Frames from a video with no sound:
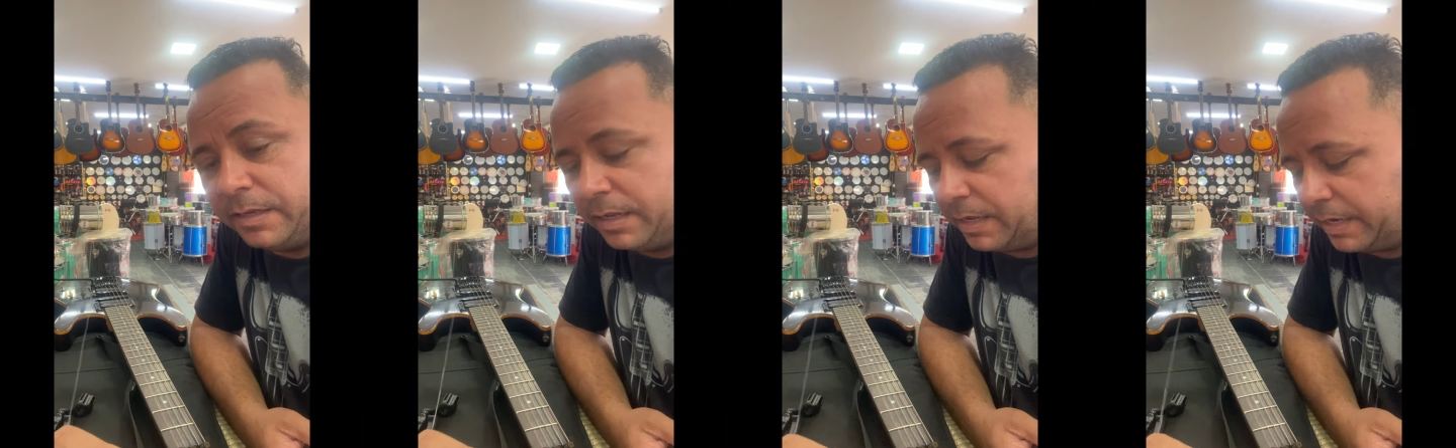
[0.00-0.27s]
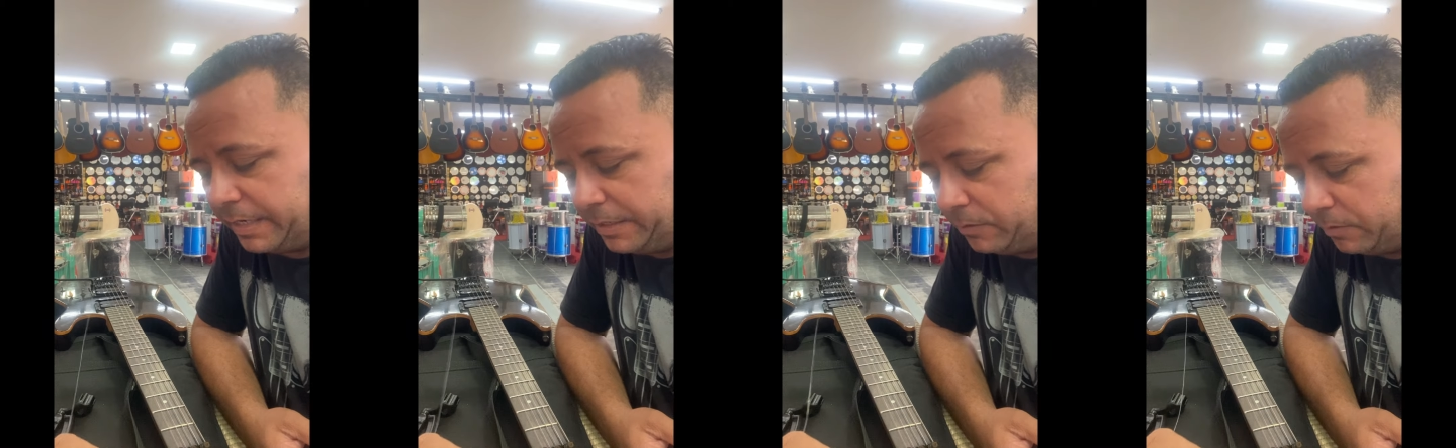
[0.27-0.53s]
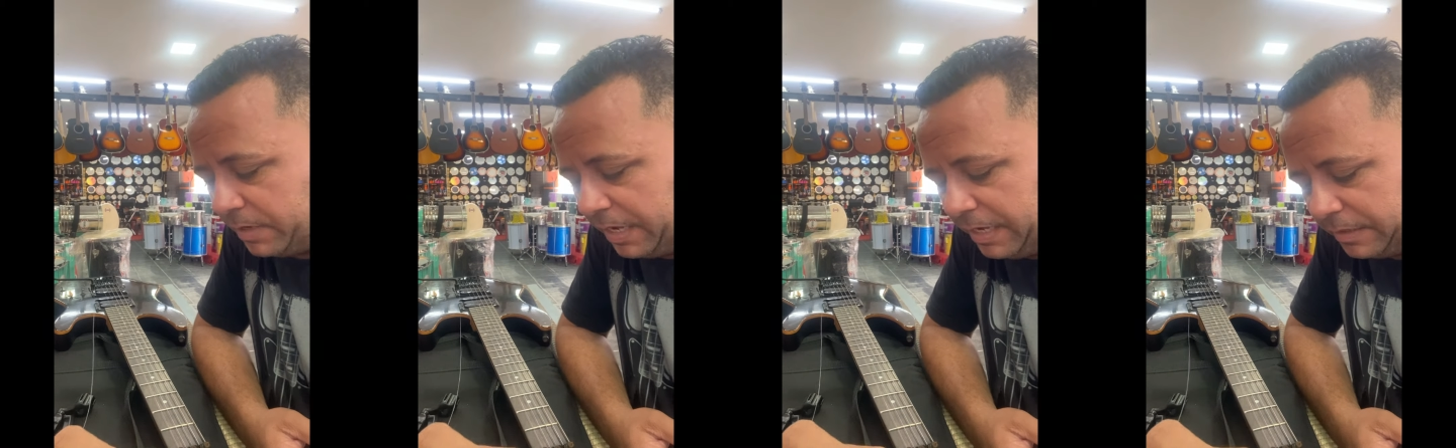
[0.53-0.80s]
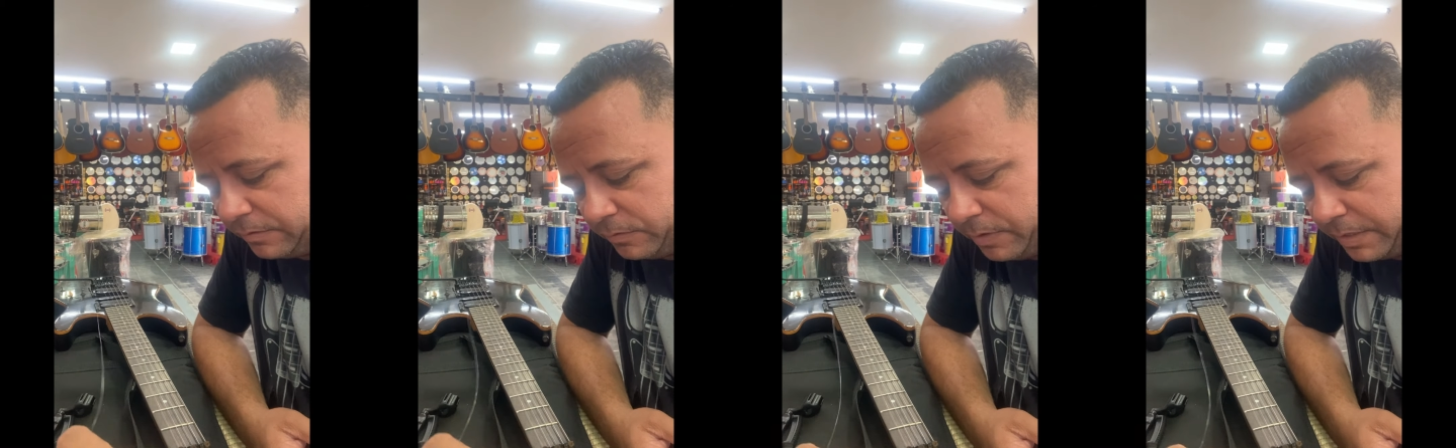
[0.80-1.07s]
Aí no
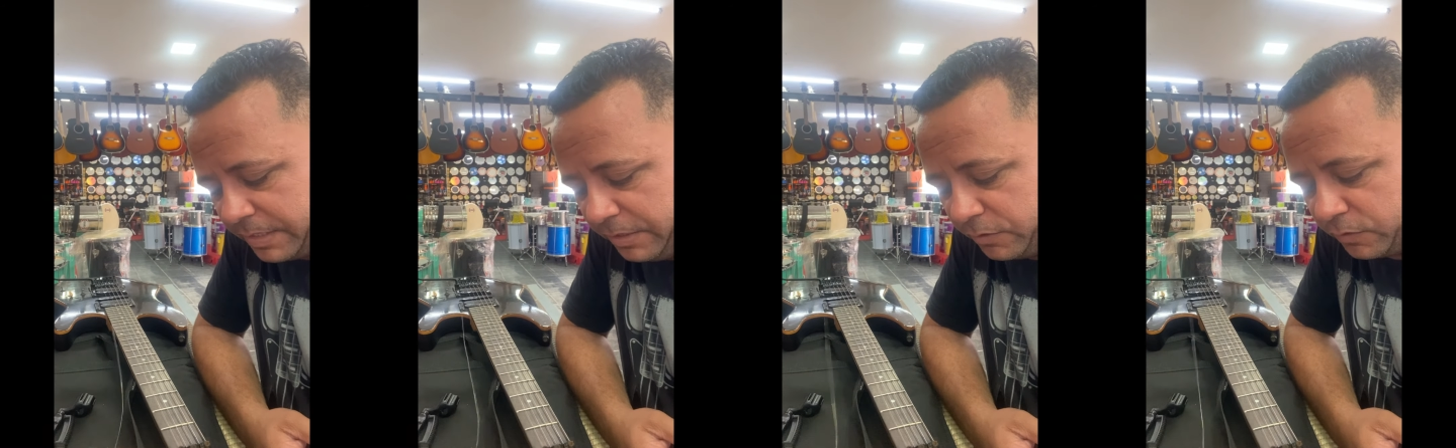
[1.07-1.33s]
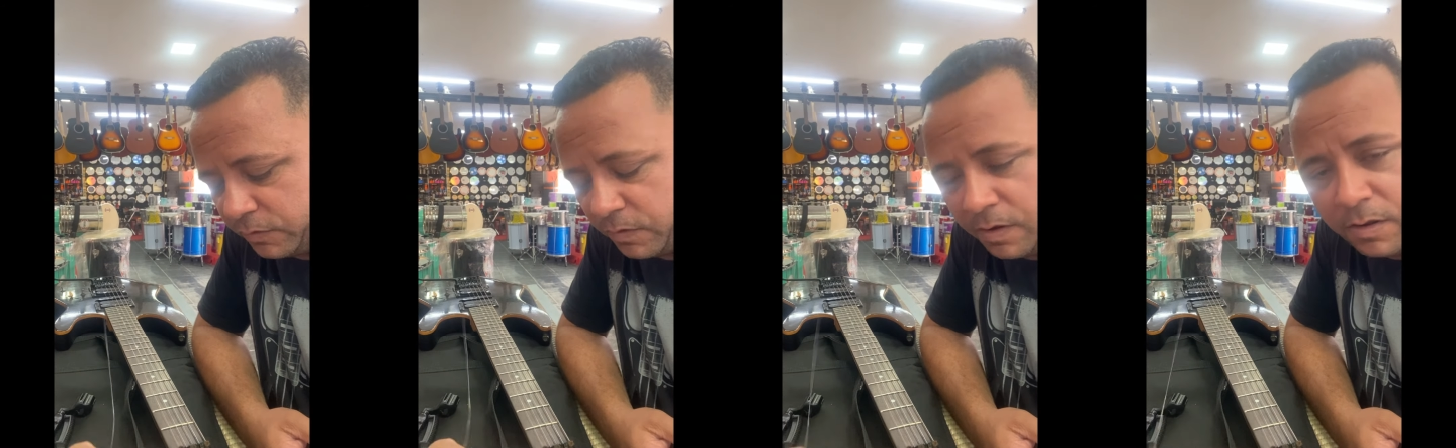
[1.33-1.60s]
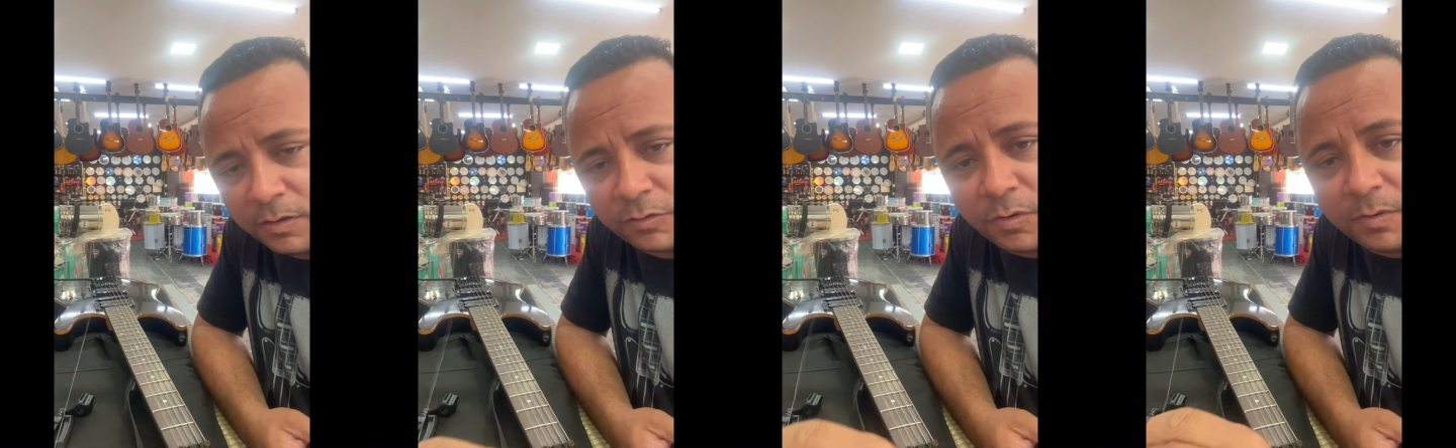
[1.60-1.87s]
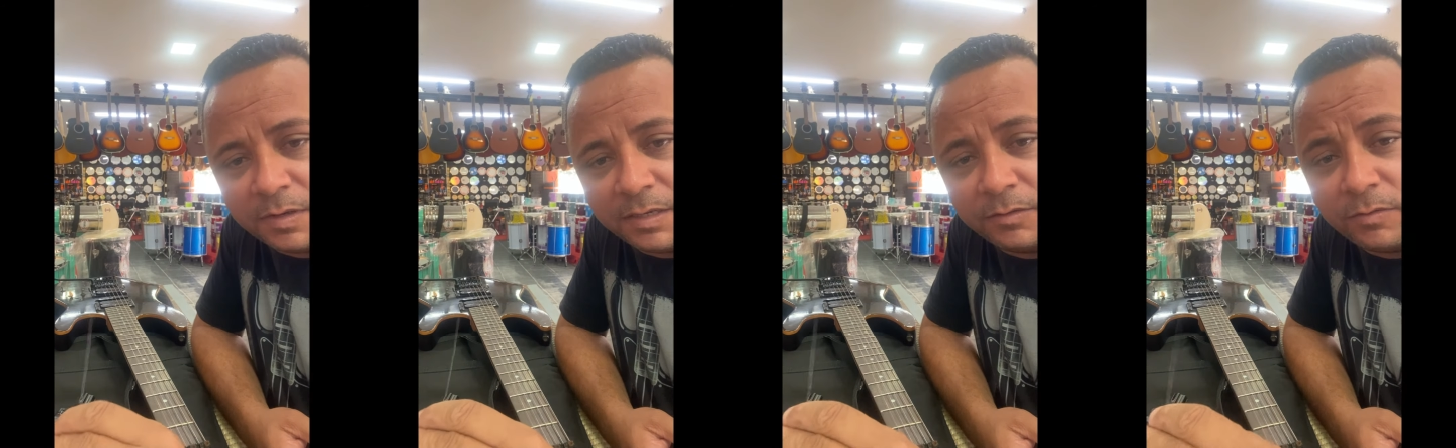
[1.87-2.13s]
caso aqui só
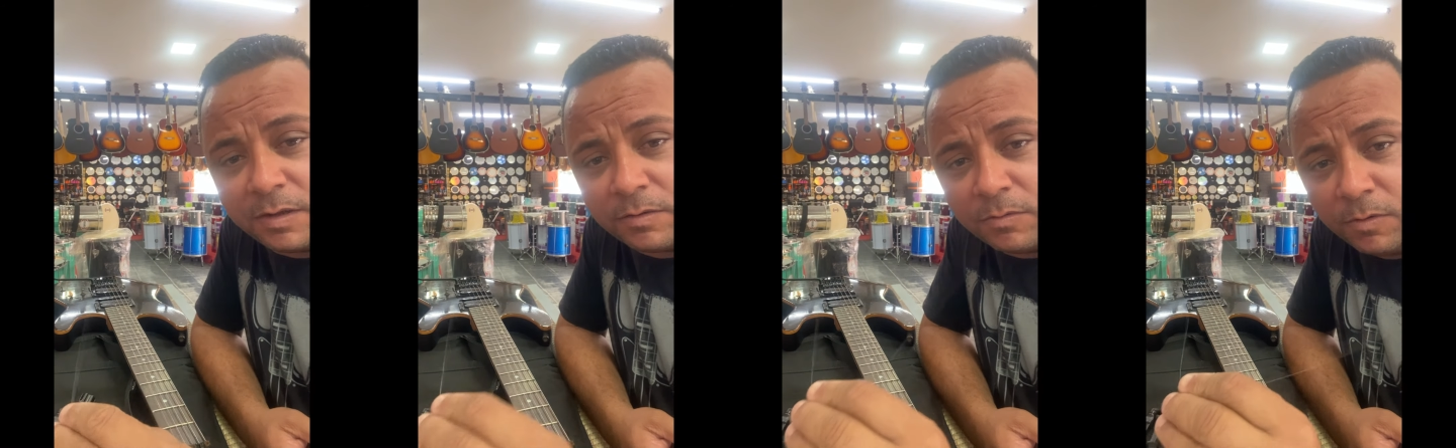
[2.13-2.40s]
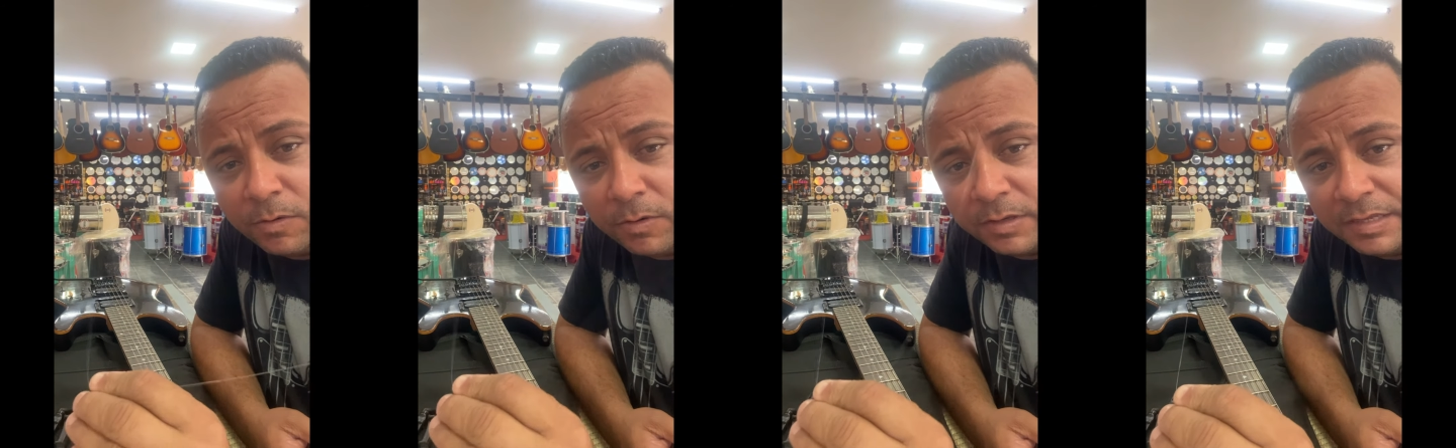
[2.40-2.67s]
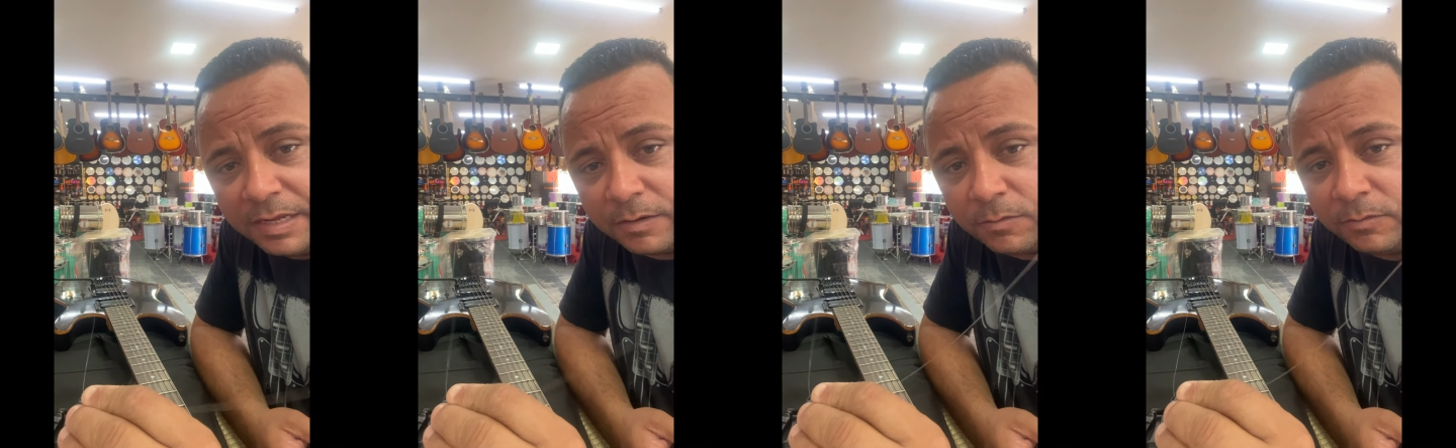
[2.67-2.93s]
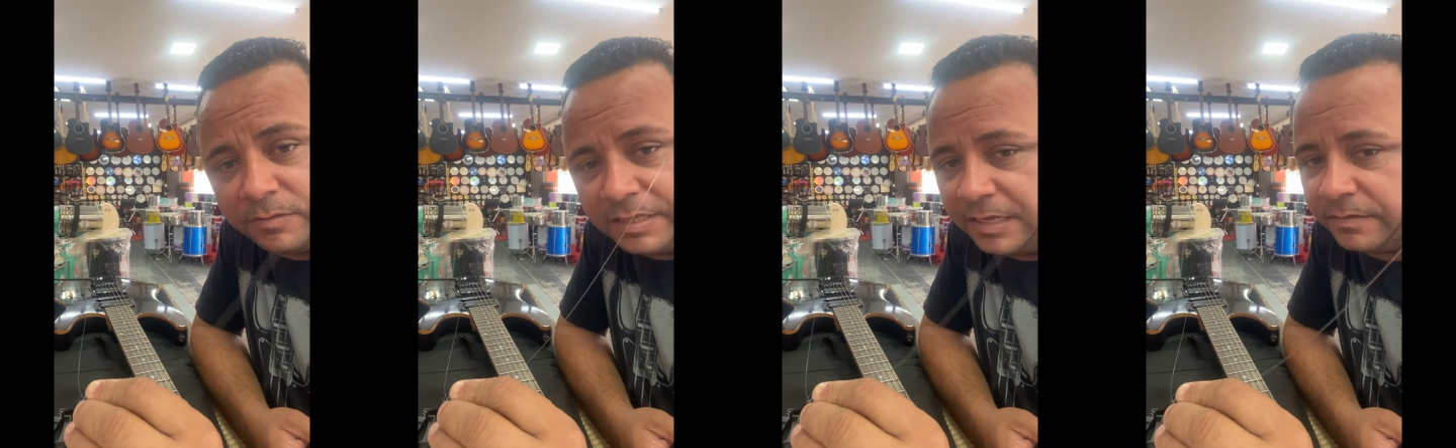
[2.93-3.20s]
trocando a corda,
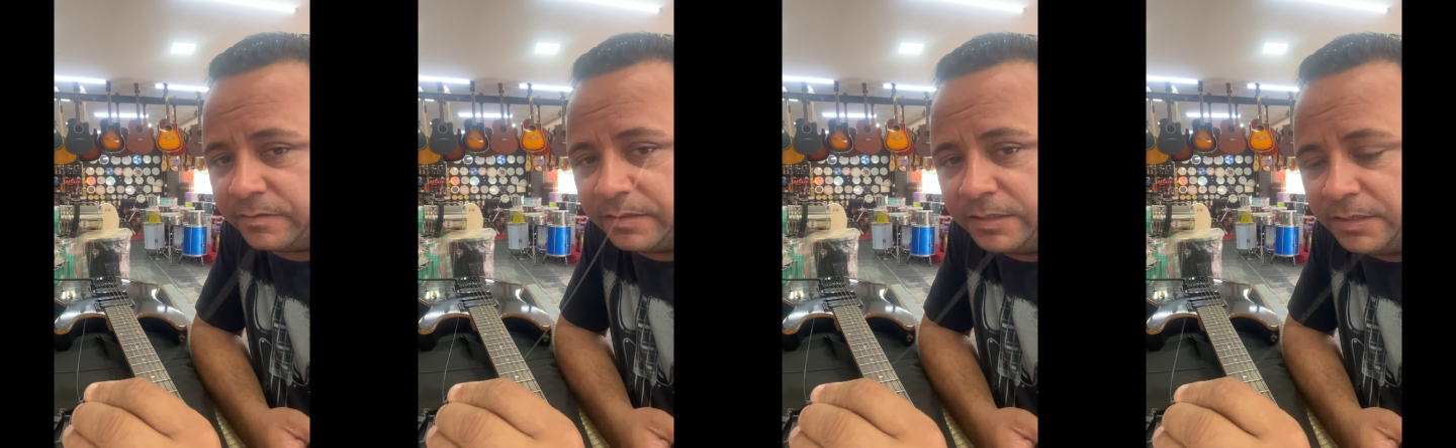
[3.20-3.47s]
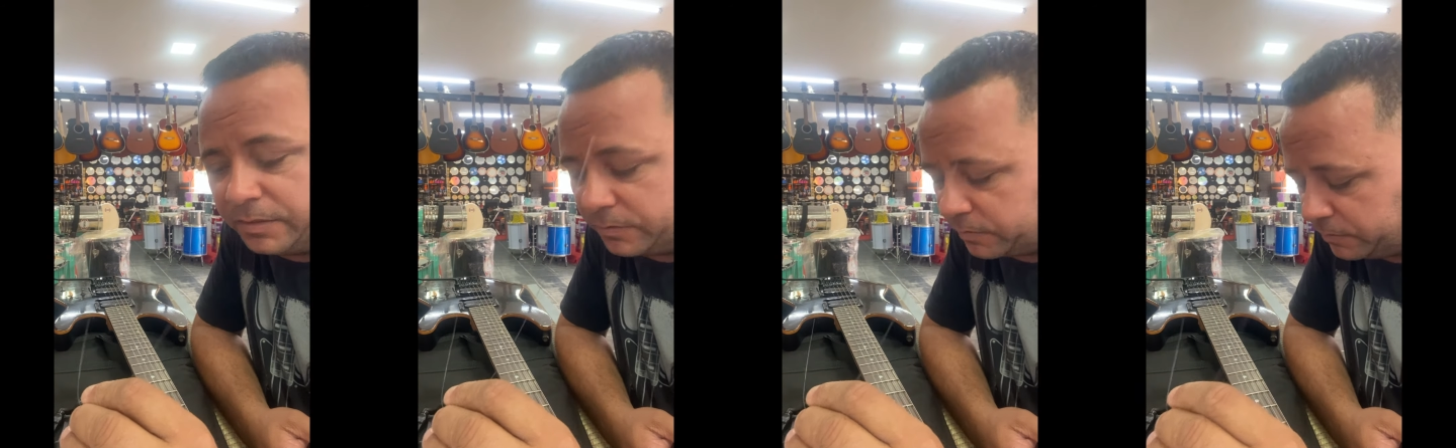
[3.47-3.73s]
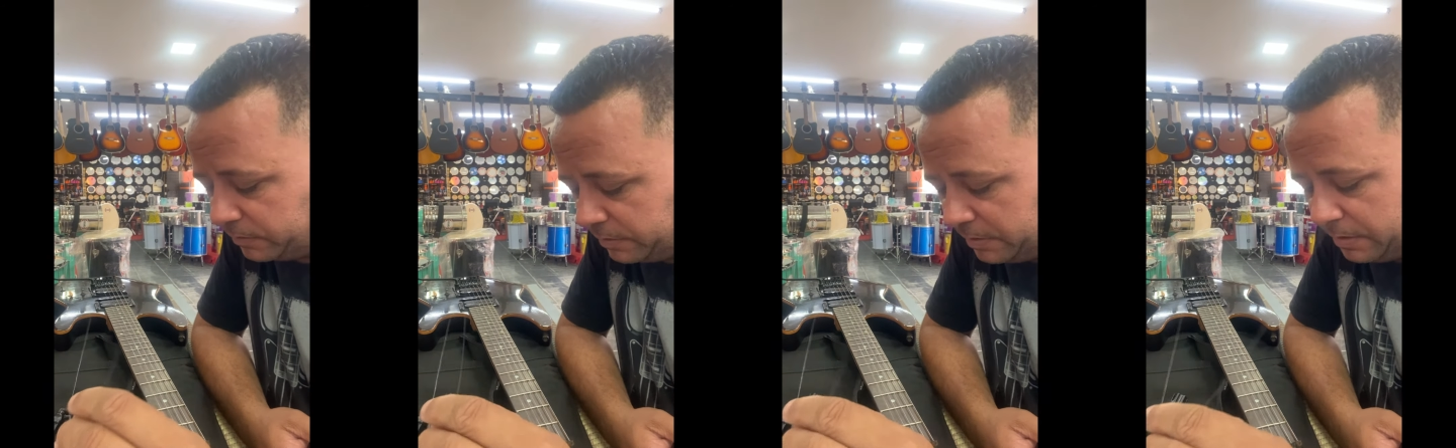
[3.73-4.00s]
acontece isso